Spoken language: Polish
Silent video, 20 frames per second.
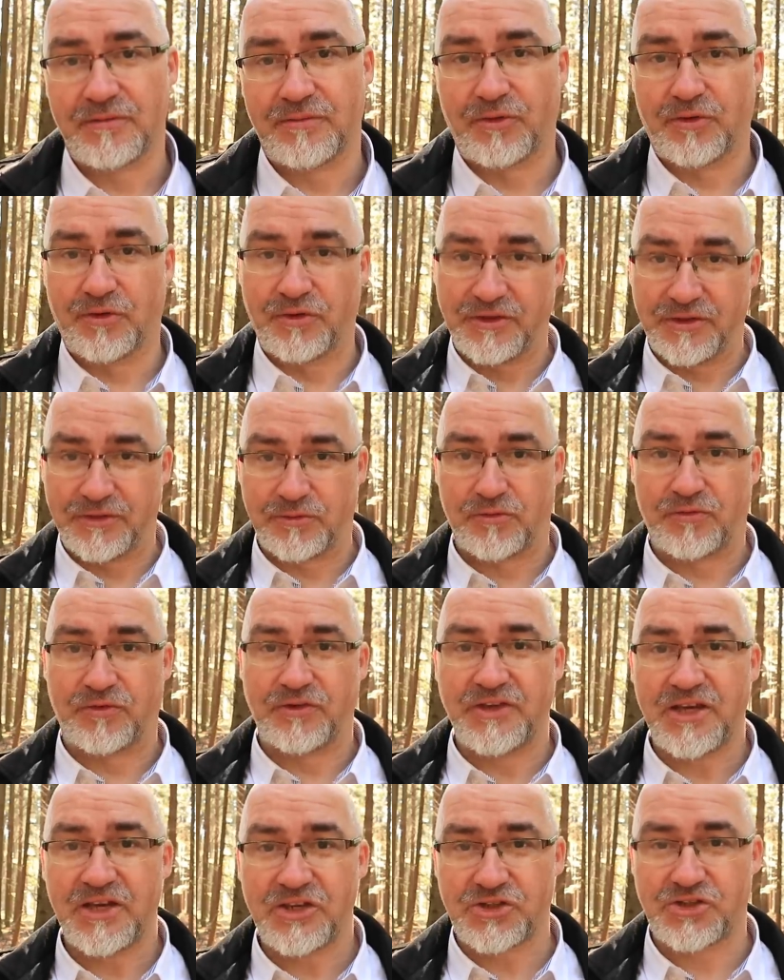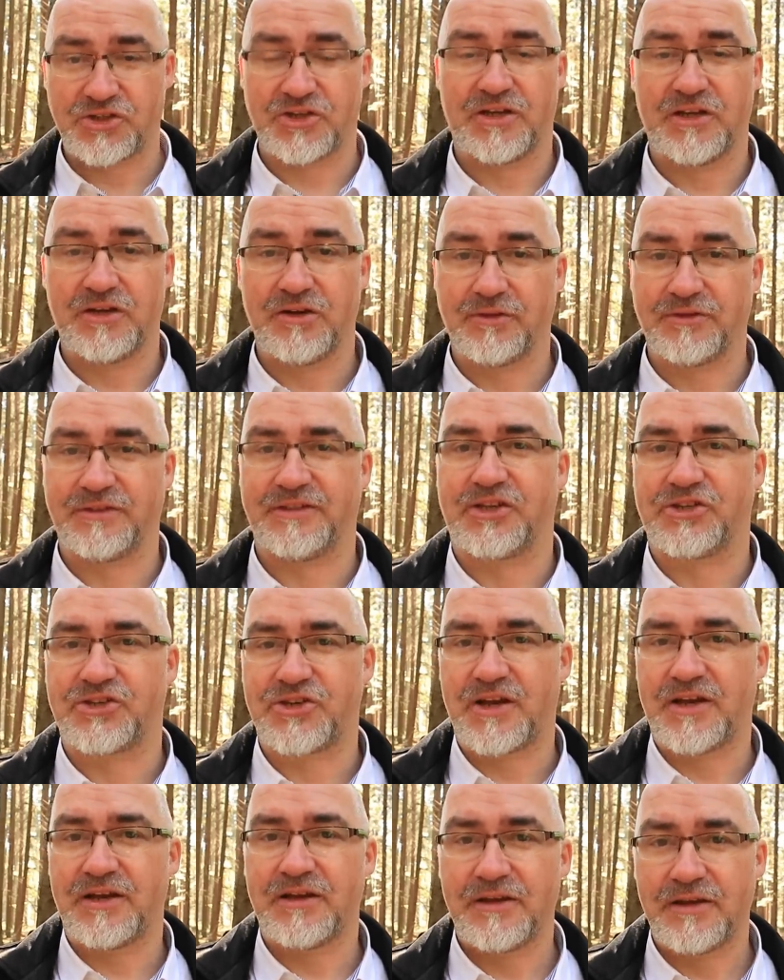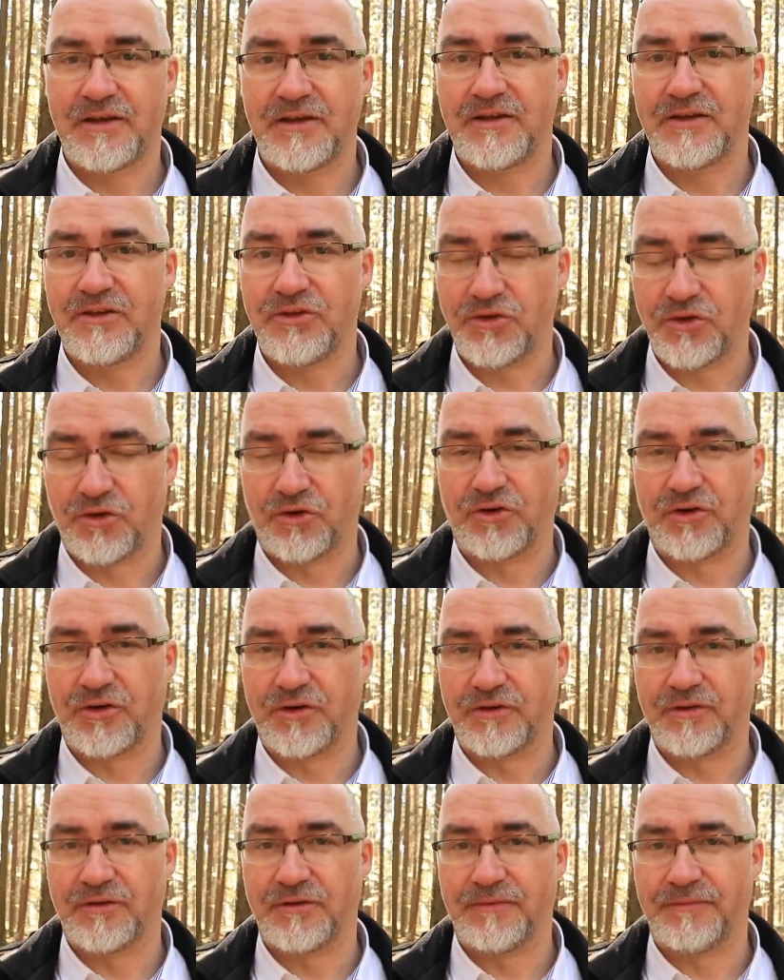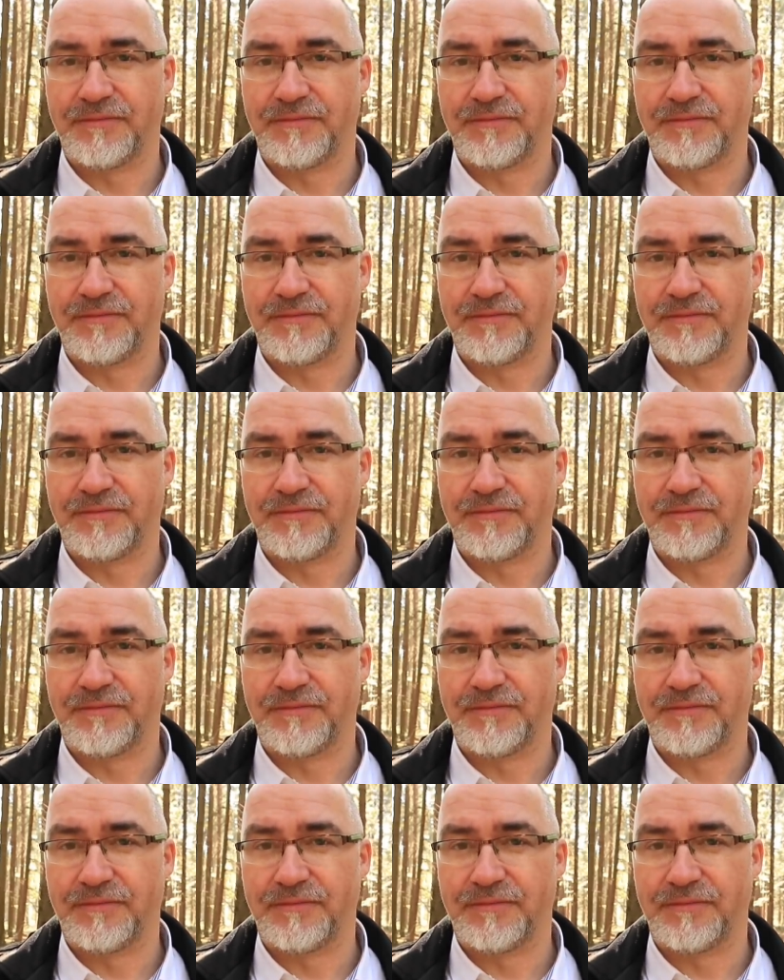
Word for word: bo słowo jeszcze oznacza noch.